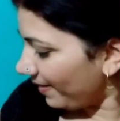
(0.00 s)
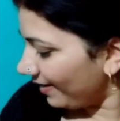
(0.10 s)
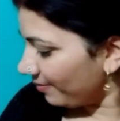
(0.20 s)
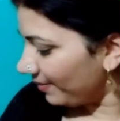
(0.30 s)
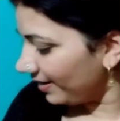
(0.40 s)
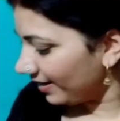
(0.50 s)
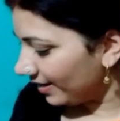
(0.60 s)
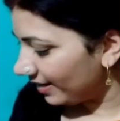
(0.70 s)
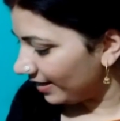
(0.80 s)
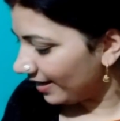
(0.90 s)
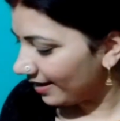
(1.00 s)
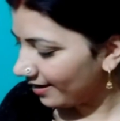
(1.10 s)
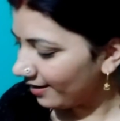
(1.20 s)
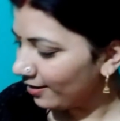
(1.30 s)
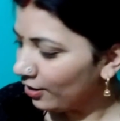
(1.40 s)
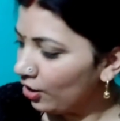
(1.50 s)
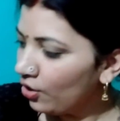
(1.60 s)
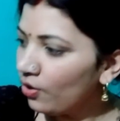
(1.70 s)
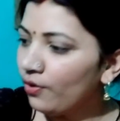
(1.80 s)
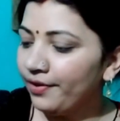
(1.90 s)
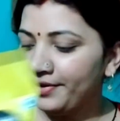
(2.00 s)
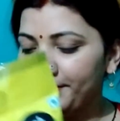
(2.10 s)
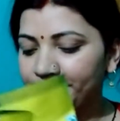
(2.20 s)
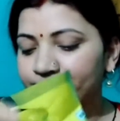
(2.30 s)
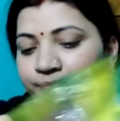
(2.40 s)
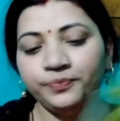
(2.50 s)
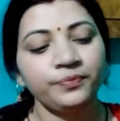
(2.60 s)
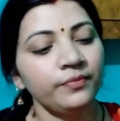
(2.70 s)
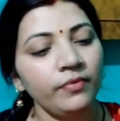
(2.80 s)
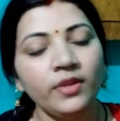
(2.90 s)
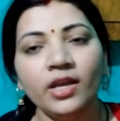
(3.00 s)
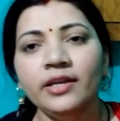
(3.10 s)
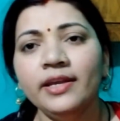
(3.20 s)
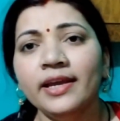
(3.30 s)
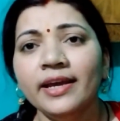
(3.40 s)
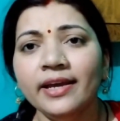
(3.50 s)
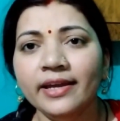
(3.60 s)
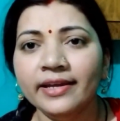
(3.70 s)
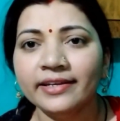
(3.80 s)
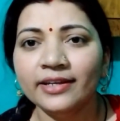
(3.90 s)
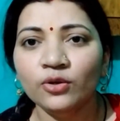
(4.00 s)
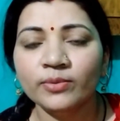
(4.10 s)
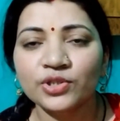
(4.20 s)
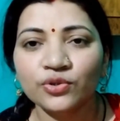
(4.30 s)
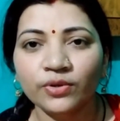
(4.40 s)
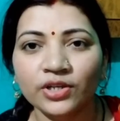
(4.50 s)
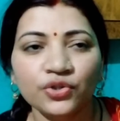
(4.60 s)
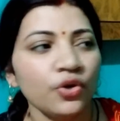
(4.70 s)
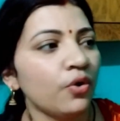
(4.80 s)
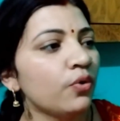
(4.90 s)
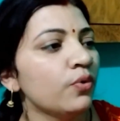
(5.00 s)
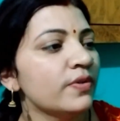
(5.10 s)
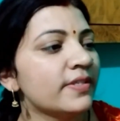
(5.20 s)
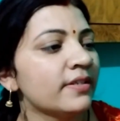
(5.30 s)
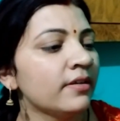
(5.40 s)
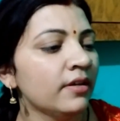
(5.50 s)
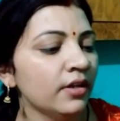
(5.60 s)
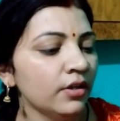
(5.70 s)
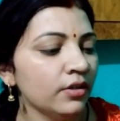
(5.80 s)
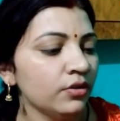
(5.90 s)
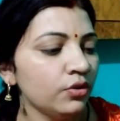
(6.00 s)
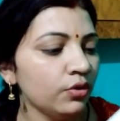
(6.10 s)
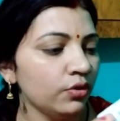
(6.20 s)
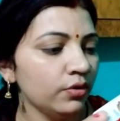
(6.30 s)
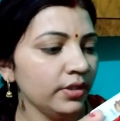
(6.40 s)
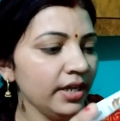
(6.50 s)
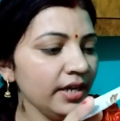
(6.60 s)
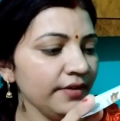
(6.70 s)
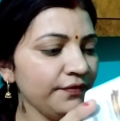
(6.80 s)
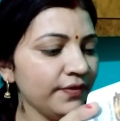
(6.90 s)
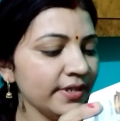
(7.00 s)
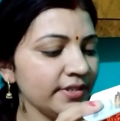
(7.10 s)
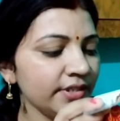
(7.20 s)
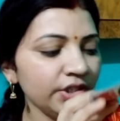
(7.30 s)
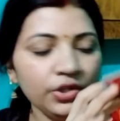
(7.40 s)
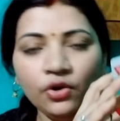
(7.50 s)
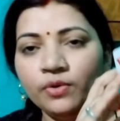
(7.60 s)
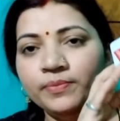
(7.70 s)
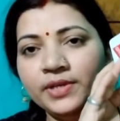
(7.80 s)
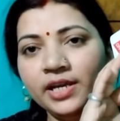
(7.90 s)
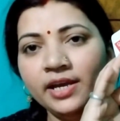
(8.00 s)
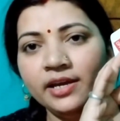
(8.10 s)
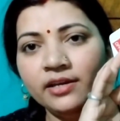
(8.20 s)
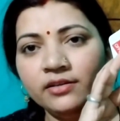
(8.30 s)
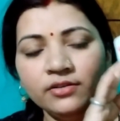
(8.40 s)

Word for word: पैक मैंने ये लिया है और ये है एक किलो बच्चों के चौकोस तो ये फर्स्ट क्रॉप के हैं